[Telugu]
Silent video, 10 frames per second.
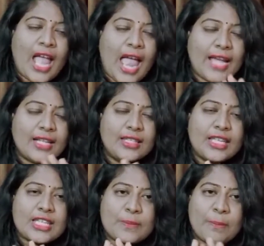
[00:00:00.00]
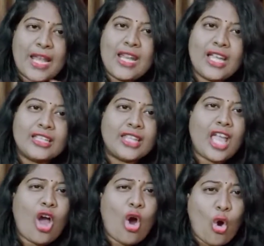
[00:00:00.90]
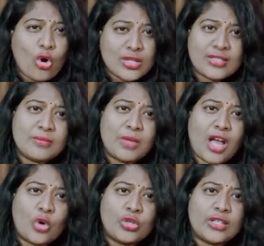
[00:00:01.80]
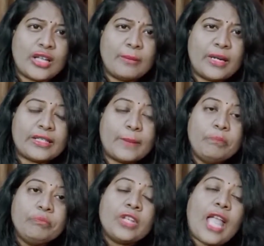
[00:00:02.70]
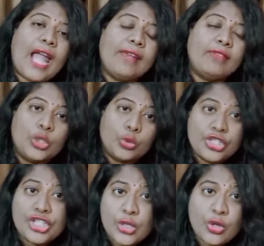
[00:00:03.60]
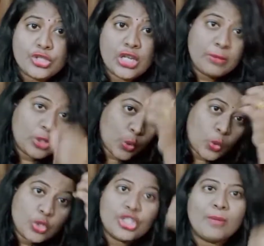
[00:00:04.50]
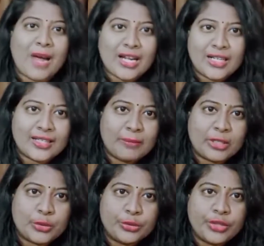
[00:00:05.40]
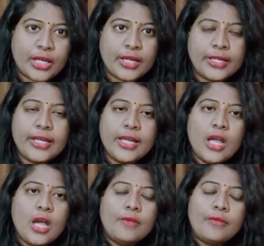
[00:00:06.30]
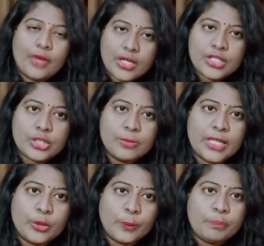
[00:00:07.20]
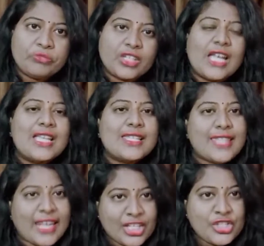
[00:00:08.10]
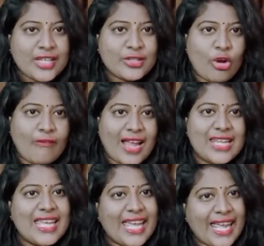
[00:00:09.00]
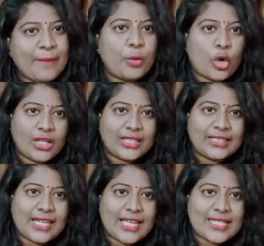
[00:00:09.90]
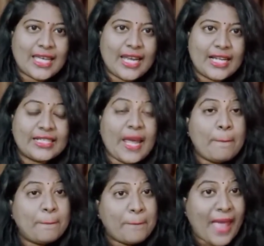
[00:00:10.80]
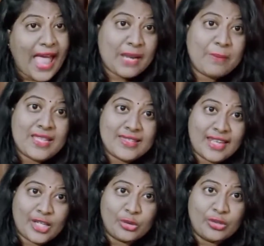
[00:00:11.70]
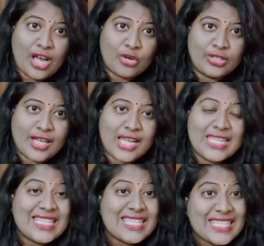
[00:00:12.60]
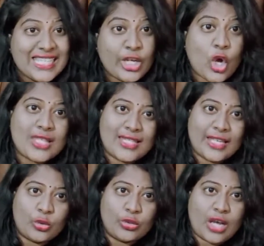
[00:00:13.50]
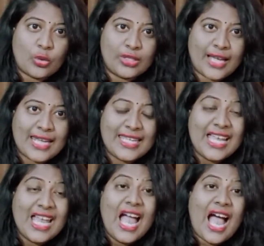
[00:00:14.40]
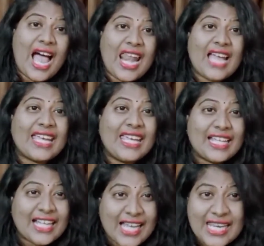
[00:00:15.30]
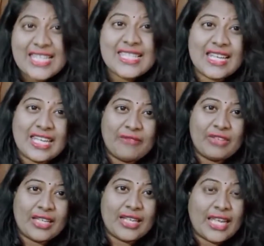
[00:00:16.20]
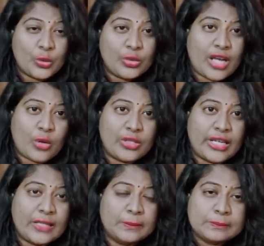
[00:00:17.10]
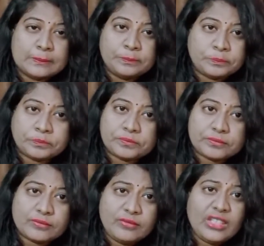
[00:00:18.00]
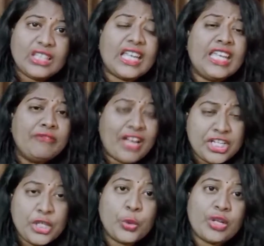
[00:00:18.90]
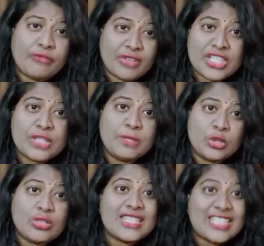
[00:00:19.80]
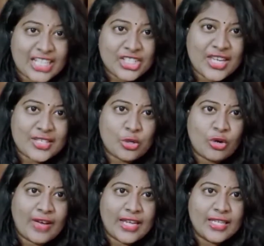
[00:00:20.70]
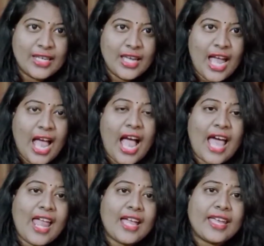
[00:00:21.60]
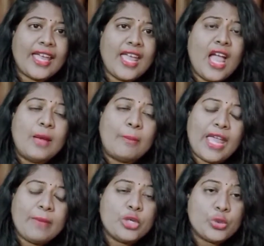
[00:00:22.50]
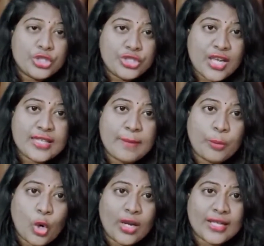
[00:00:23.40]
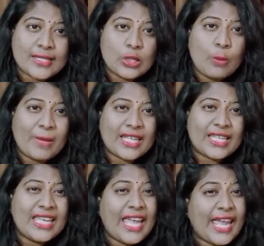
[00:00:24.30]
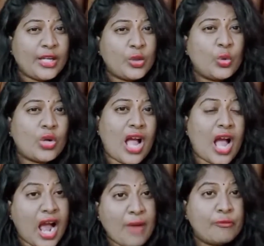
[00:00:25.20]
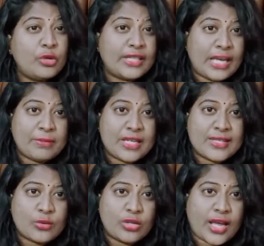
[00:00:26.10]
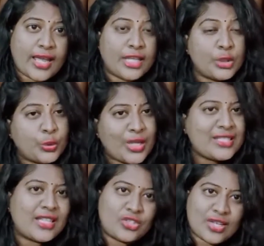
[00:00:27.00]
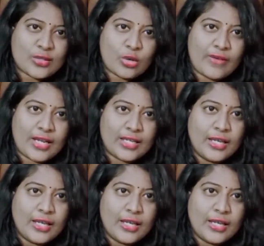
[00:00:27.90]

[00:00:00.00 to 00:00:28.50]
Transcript: అండ్ దీని స్మెల్ అయితే అవసరంగా ఉంటుంది అనమాట అండ్ దీని గురించి ఈరోజు నేను మీతో కొంచెం మాట్లాడదాం అనుకుంటున్నానండి ఫస్ట్ మీరు సెలెక్ట్ చేసుకోవాలి ఏ ప్రోడక్ట్ అయినా సరే అంటే పారబెన్స్ లేకుండా ఉండాలి సిలికాన్స్ లేకుండా ఉండాలి అలాగే కలర్స్ అనేవి లేకుండా ఉండాలి ఇవన్నీ కూడా ఫస్ట్ మీరు చెక్ చేసుకోవాలి అలాగే మేము యూజ్ చేసే ప్రోడక్ట్స్లో మనకి ఎక్కువగా హార్మ్ఫుల్ కెమికల్స్ ఉన్నాయనేది కూడా చెక్ చేసుకోవాలి